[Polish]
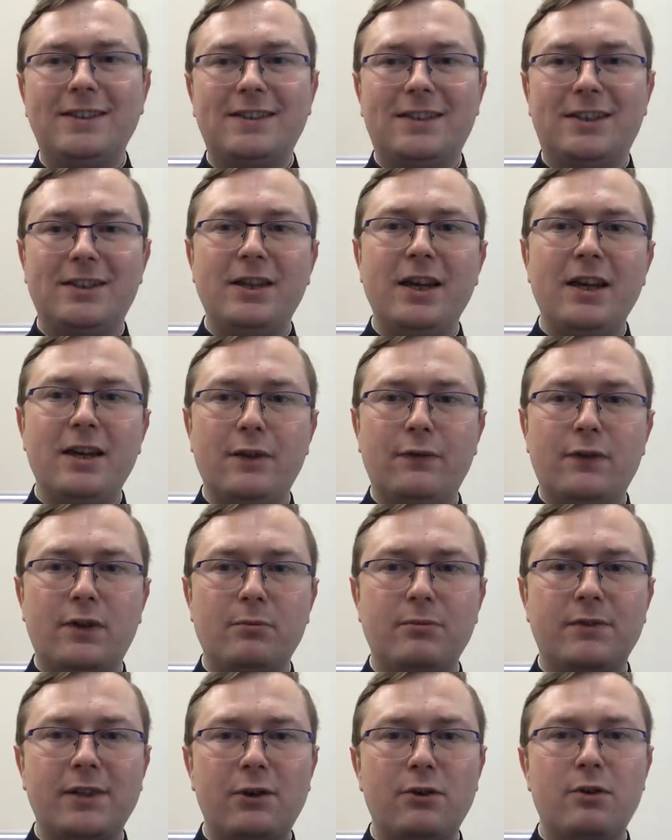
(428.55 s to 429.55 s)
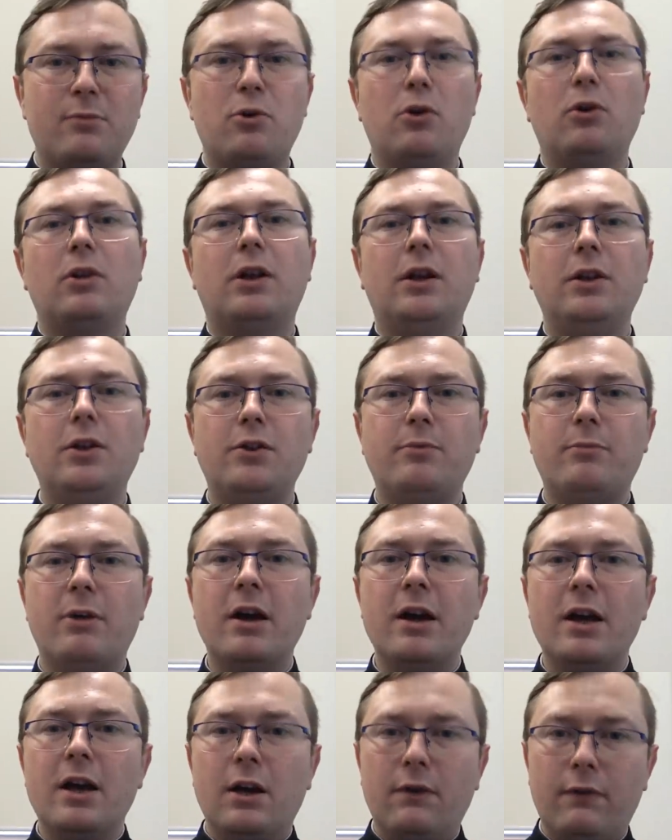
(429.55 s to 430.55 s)
istnieje w tym całym
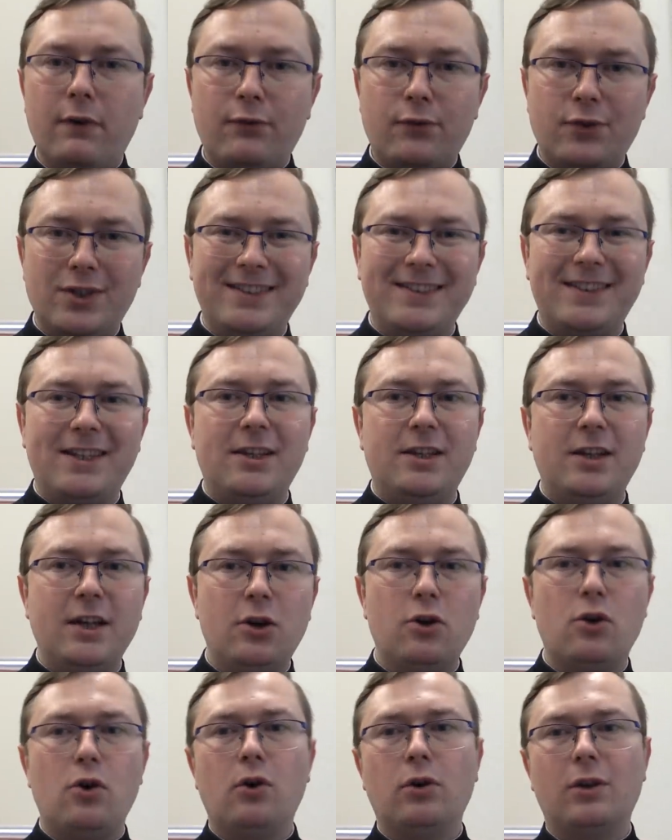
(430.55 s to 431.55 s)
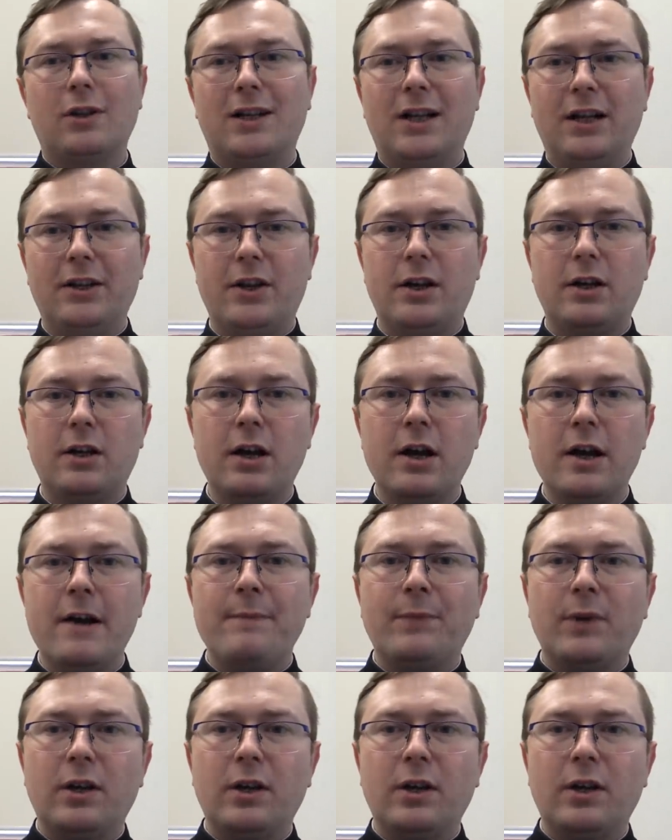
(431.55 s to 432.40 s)
organizmie, we wszystkich jego organach,